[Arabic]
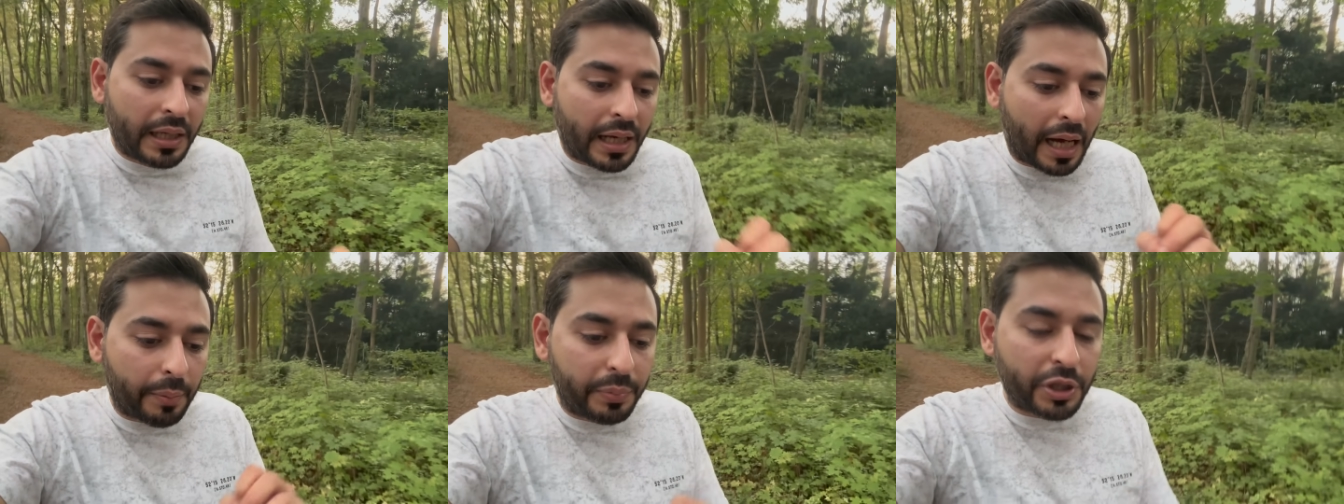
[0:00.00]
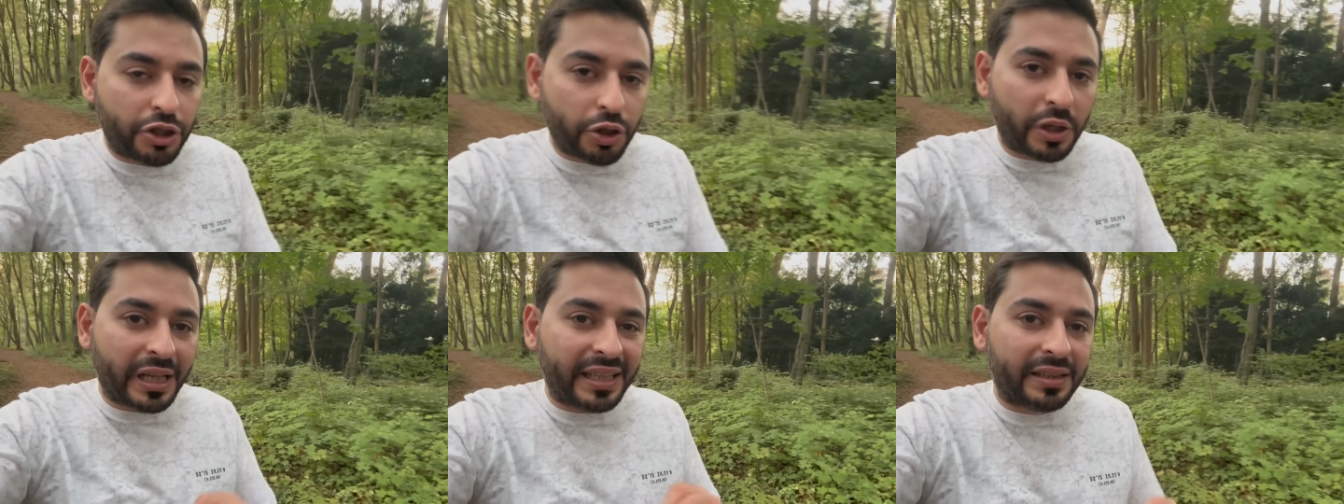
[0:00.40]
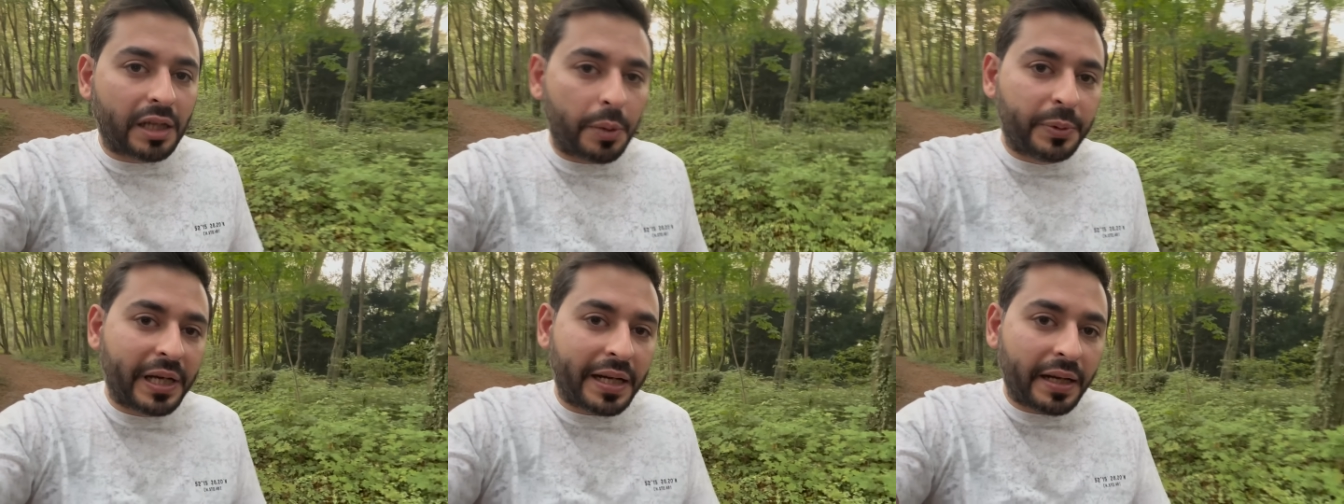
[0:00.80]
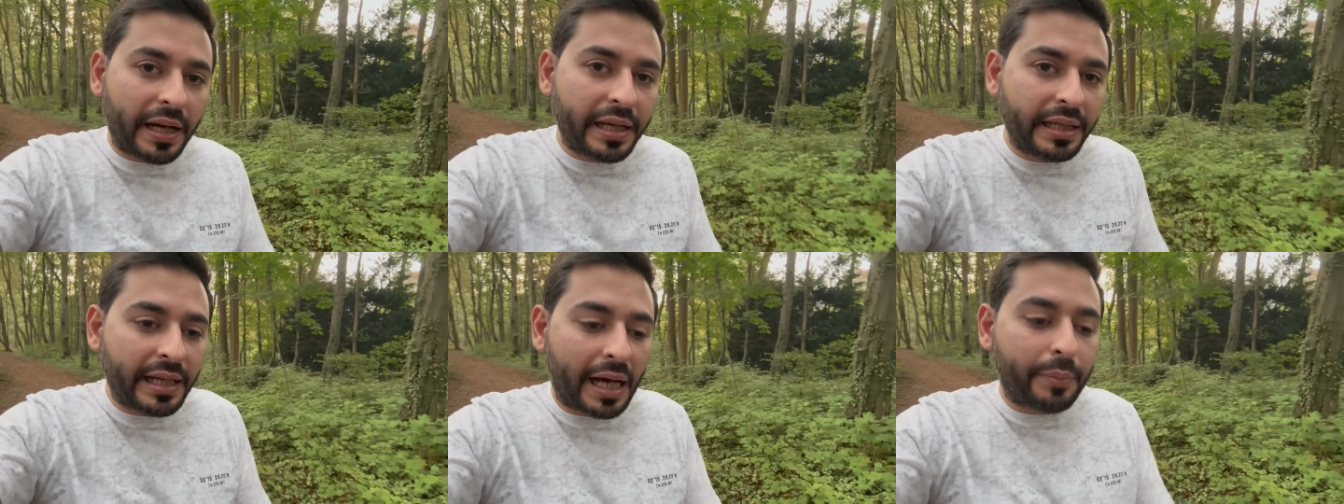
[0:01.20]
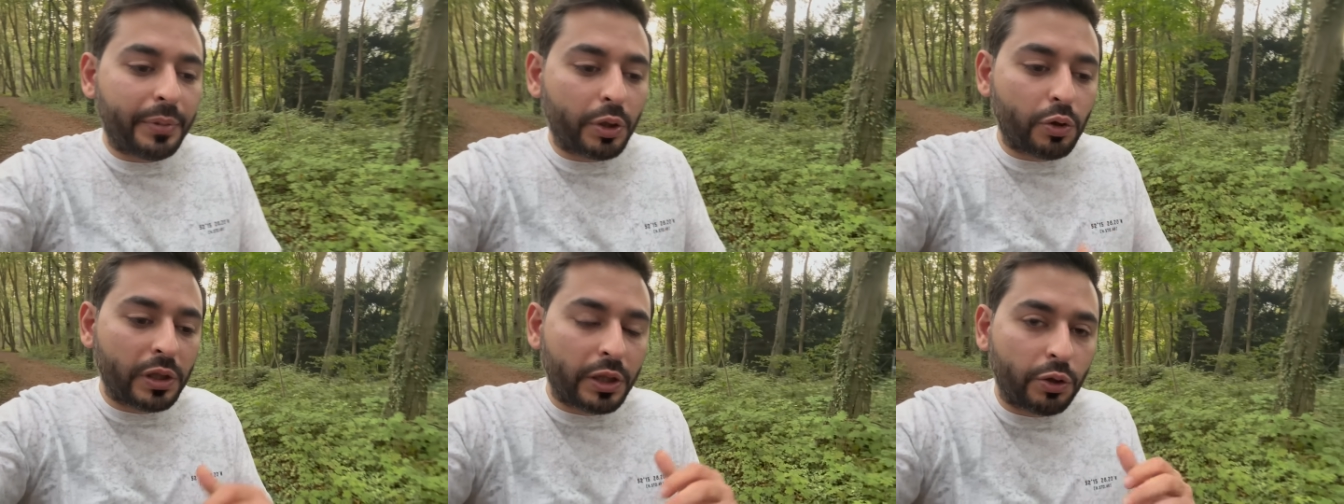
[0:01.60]
عم بنشر خطاب كراهية عم
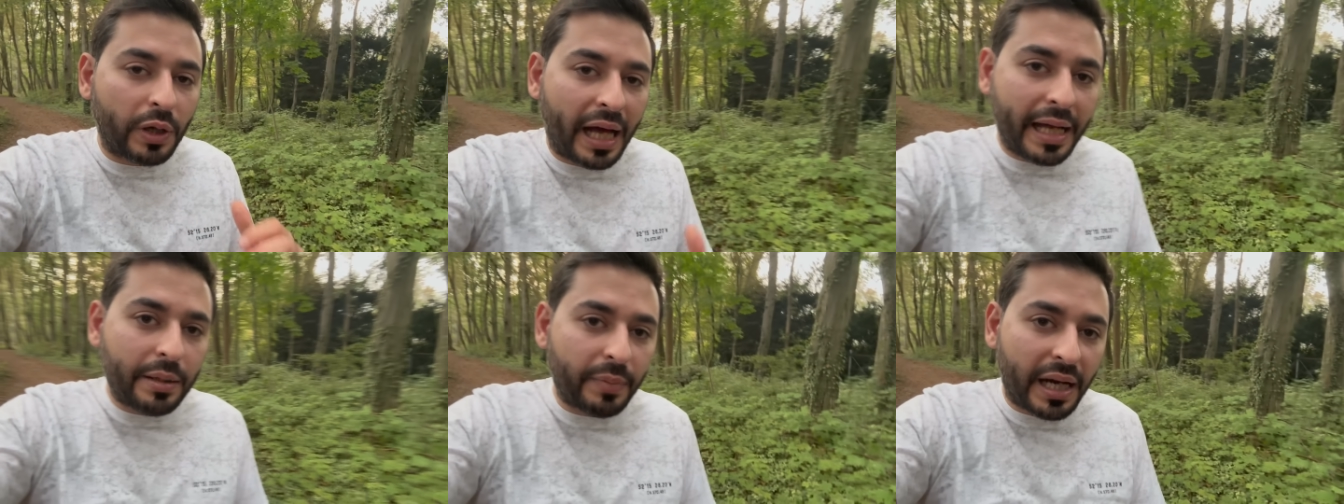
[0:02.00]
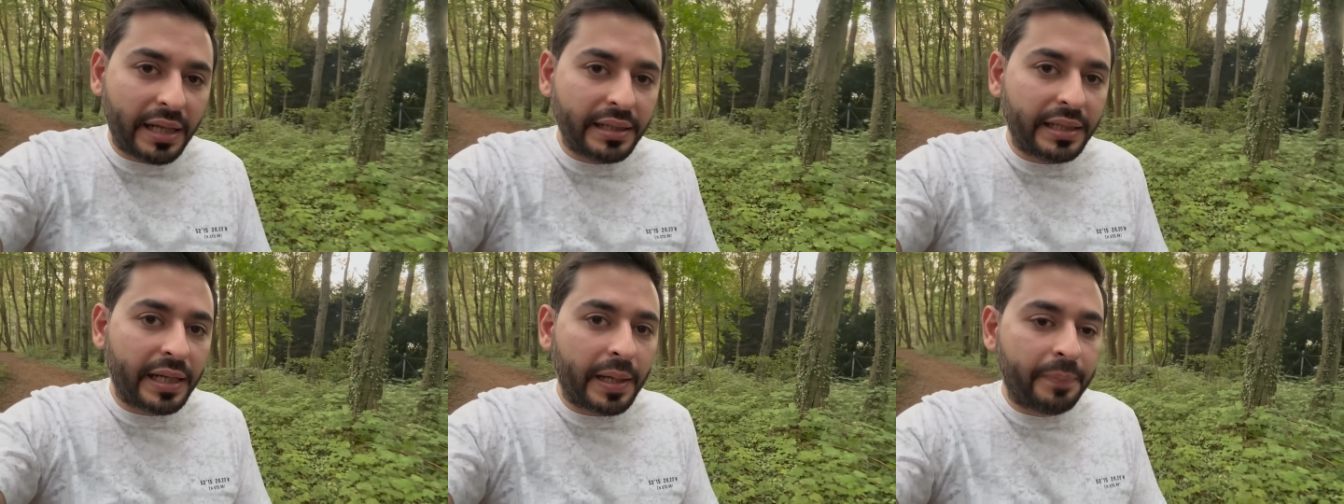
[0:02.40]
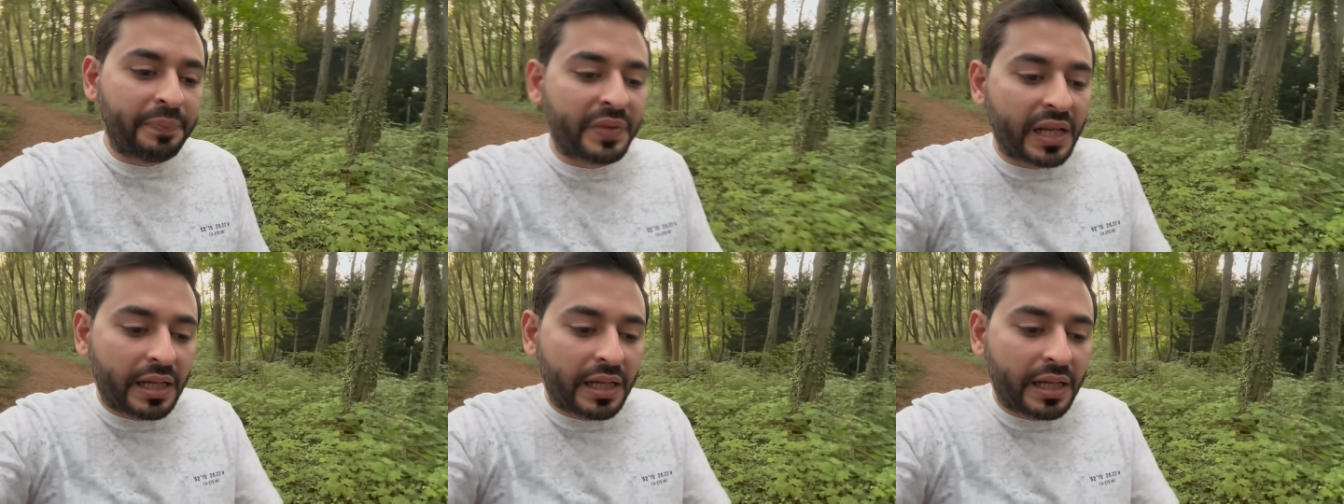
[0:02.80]
بيقول إنه ألمانيا